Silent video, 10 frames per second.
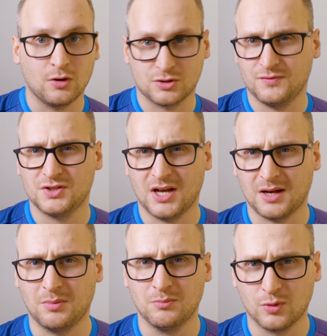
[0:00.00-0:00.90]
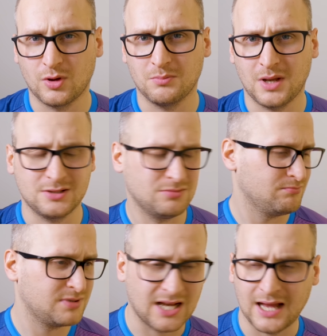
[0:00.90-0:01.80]
Oczywiście, jakbym mógł ją mieć,
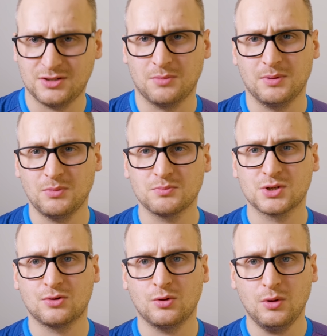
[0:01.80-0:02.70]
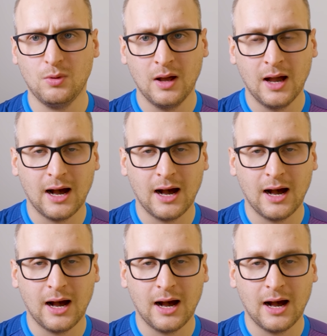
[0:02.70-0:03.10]
z chęcią bym ją przytulił,